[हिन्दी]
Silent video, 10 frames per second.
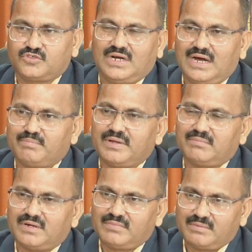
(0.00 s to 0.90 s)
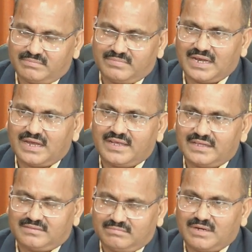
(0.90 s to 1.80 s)
और आपने मन में बना
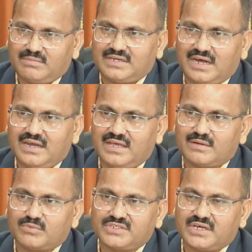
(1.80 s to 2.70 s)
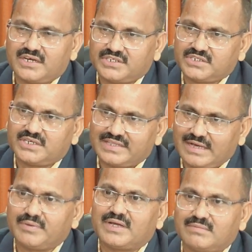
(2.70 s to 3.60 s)
लिया मन में ठान लिया कि मुझे इंग्लिश की
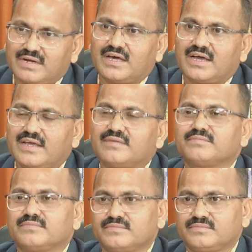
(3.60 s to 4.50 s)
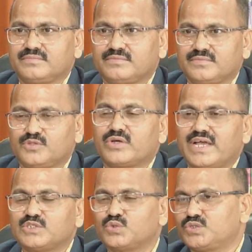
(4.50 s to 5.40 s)
अध्यापिका बनना है तो
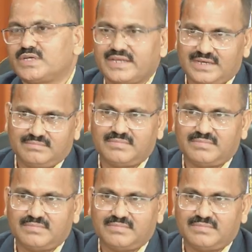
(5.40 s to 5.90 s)
क्या सोच करके आप